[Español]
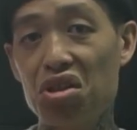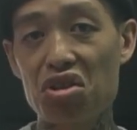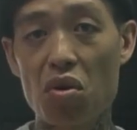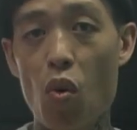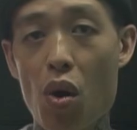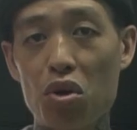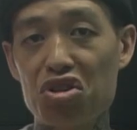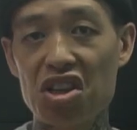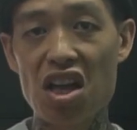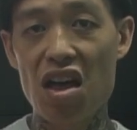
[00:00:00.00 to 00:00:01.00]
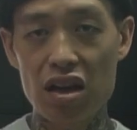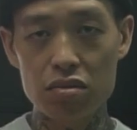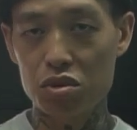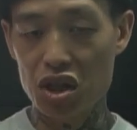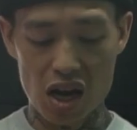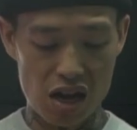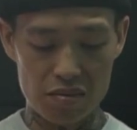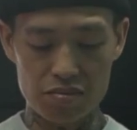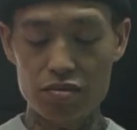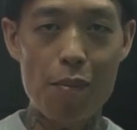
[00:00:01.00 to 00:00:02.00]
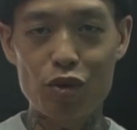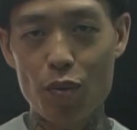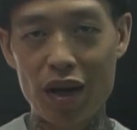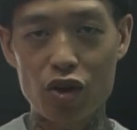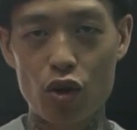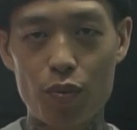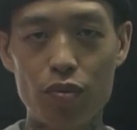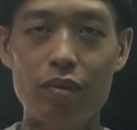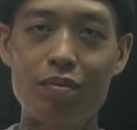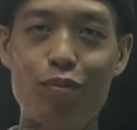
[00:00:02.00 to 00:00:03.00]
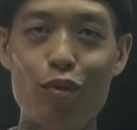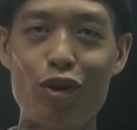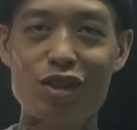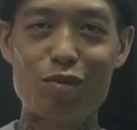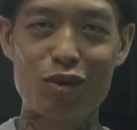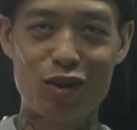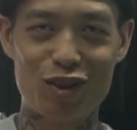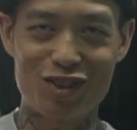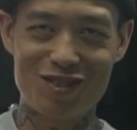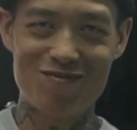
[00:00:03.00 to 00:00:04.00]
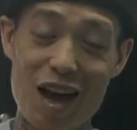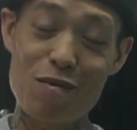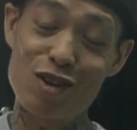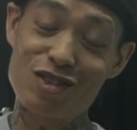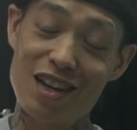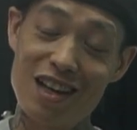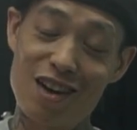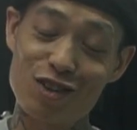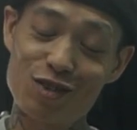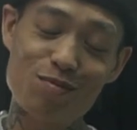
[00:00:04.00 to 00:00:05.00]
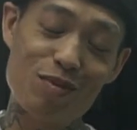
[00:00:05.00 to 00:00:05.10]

No tienen huevo, no tienen nada, o sea, apto para todo público excepto los amigos celíacos,